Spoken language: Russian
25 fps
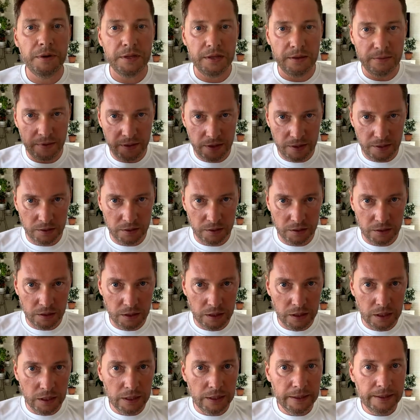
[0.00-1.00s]
Понимаете?
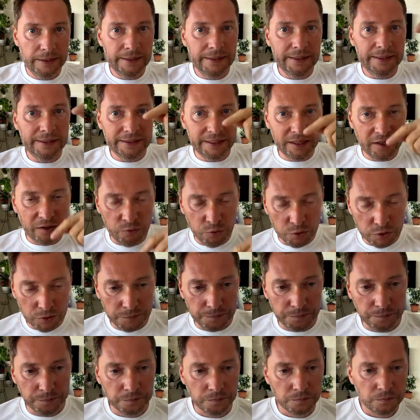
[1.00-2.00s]
Так
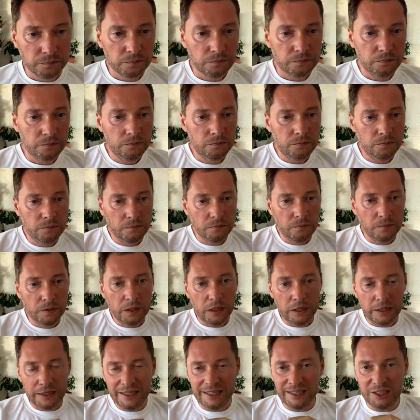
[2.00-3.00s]
вот,
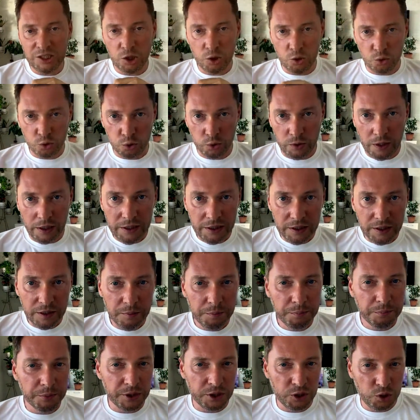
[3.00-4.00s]
интеллектуальные
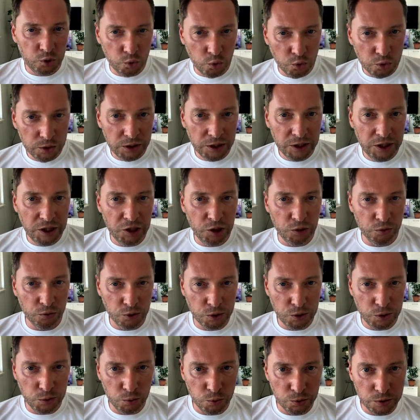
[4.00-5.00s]
продукты или
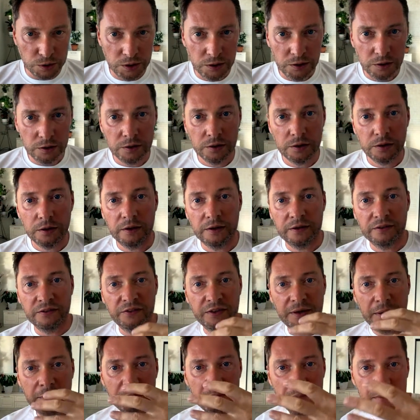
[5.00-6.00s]
услуги
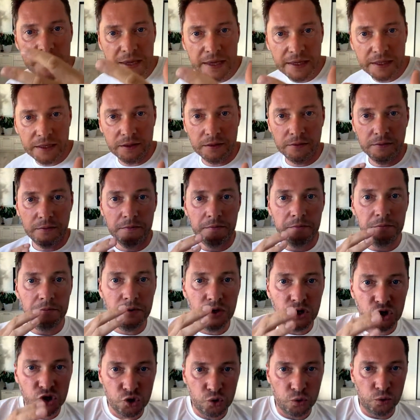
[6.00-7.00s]
в обмене
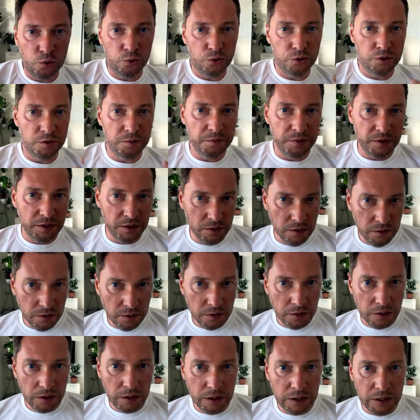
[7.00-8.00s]
между людьми
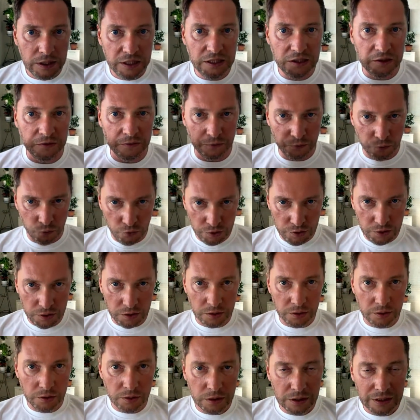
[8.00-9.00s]

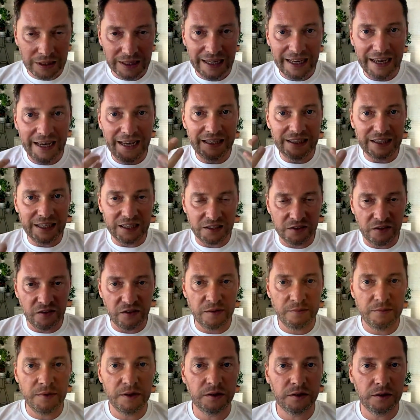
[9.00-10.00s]
сегодня это
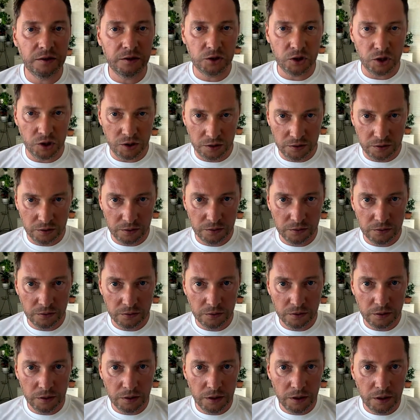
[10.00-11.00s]
современный тренд.
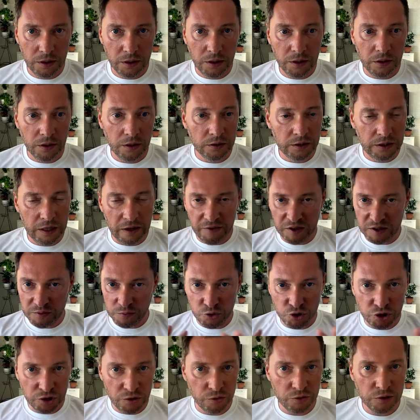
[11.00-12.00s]
Я,
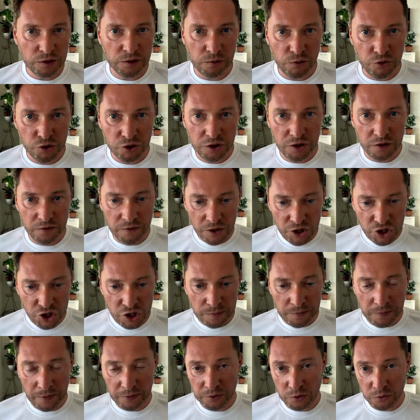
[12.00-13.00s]
возможно, говорю сложные
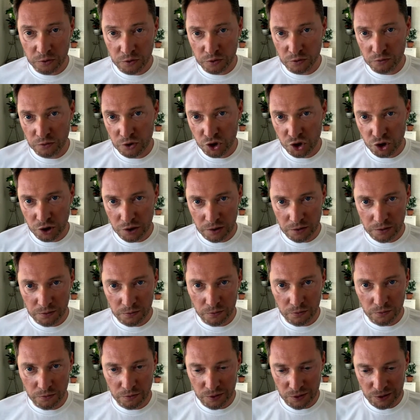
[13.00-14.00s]
вещи, повторюсь, у нас же
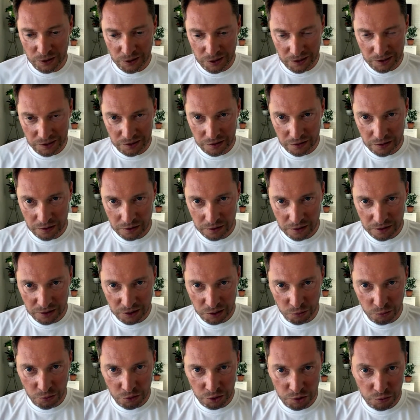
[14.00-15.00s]
э,
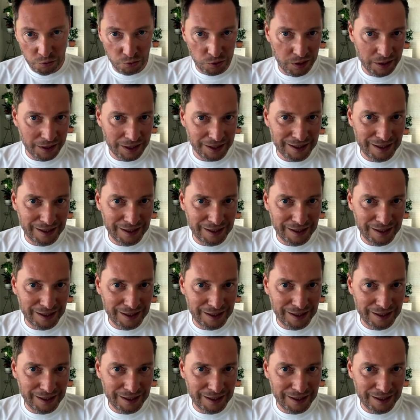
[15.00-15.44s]
такой сегодня